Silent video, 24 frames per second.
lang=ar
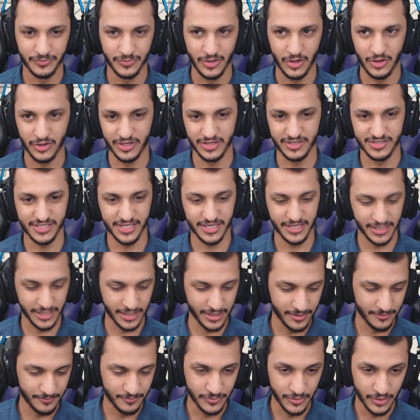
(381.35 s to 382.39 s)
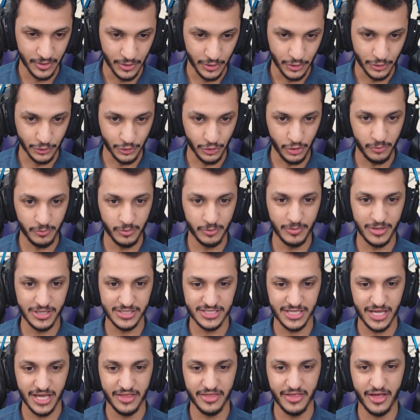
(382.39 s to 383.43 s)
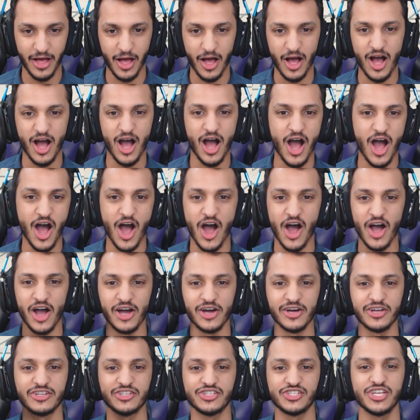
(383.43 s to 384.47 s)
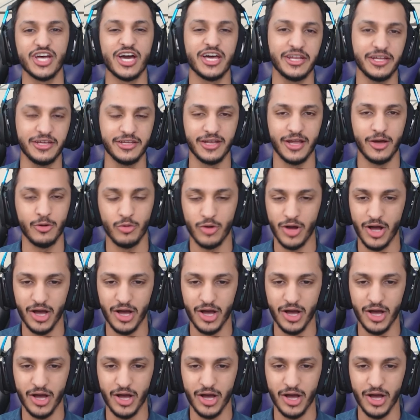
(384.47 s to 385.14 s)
اوكي نسخناه نروح بالباص هذا اخر الشارع يعني او